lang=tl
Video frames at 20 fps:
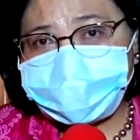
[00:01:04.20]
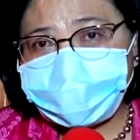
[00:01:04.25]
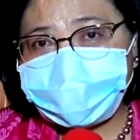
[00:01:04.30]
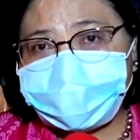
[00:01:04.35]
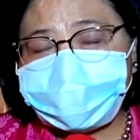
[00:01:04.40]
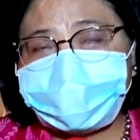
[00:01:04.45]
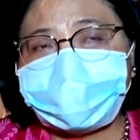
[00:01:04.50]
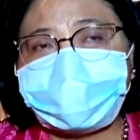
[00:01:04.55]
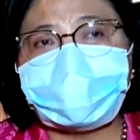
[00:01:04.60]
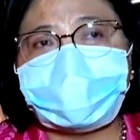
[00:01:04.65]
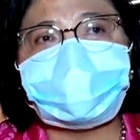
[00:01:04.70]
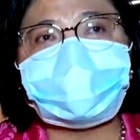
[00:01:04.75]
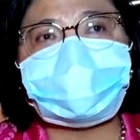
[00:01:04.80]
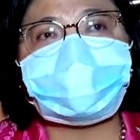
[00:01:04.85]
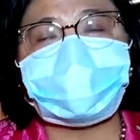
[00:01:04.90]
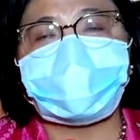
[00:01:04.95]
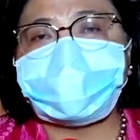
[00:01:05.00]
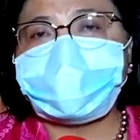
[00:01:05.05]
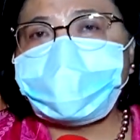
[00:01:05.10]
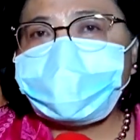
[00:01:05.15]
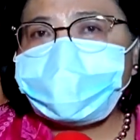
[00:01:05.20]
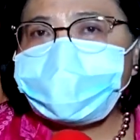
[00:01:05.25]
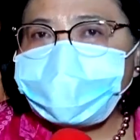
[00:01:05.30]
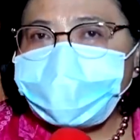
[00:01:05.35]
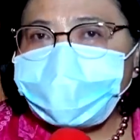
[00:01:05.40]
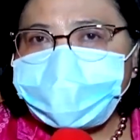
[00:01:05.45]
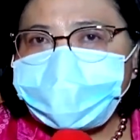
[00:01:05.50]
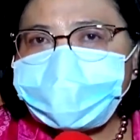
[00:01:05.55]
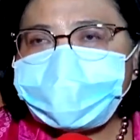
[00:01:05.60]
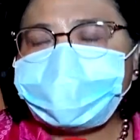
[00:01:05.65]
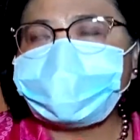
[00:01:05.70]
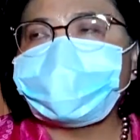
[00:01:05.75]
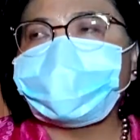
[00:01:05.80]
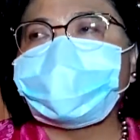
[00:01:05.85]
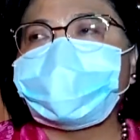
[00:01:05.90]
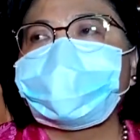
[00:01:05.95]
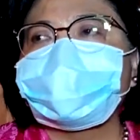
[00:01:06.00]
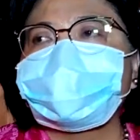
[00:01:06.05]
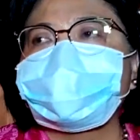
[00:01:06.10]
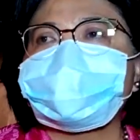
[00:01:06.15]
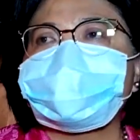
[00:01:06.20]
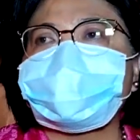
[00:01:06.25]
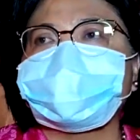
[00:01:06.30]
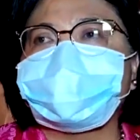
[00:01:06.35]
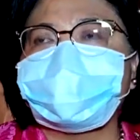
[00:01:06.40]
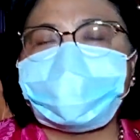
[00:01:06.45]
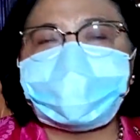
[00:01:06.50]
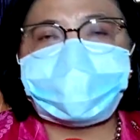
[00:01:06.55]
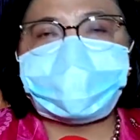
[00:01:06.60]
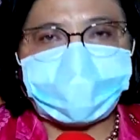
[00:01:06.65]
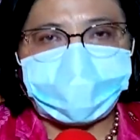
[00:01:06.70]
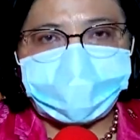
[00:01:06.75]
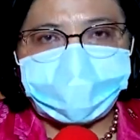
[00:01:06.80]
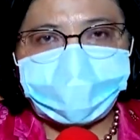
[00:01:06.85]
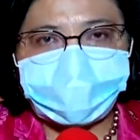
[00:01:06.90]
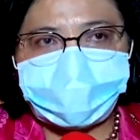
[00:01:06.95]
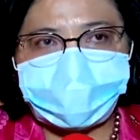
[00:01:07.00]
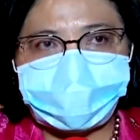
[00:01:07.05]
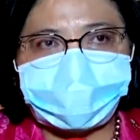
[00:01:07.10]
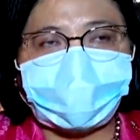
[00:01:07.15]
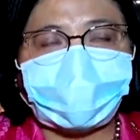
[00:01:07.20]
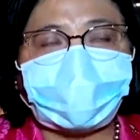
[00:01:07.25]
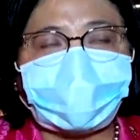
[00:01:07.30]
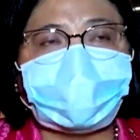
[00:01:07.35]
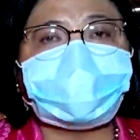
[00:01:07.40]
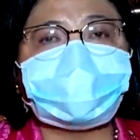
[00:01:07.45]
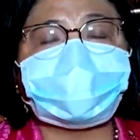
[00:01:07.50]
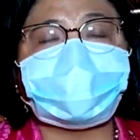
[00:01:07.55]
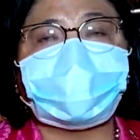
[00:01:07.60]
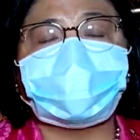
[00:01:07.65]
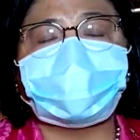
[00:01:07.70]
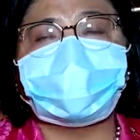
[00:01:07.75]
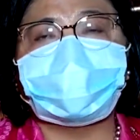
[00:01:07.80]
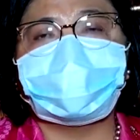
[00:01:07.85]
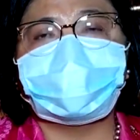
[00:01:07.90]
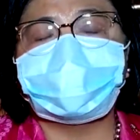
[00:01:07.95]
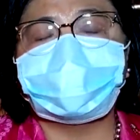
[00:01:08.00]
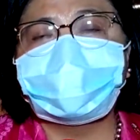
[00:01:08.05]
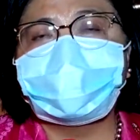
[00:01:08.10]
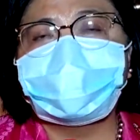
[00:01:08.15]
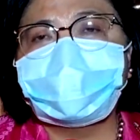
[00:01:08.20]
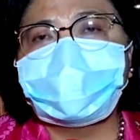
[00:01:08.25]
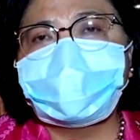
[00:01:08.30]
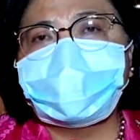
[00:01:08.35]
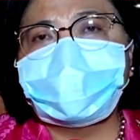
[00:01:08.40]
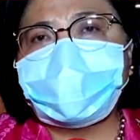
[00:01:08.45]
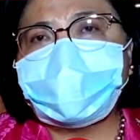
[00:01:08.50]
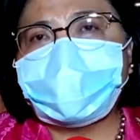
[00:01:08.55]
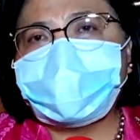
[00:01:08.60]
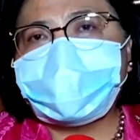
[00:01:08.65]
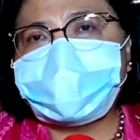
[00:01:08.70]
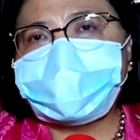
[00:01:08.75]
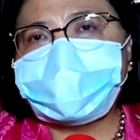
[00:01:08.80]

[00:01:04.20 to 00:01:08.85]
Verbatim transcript: Emirates, sa IMAR, e sa Burj Khalifa, sa uh,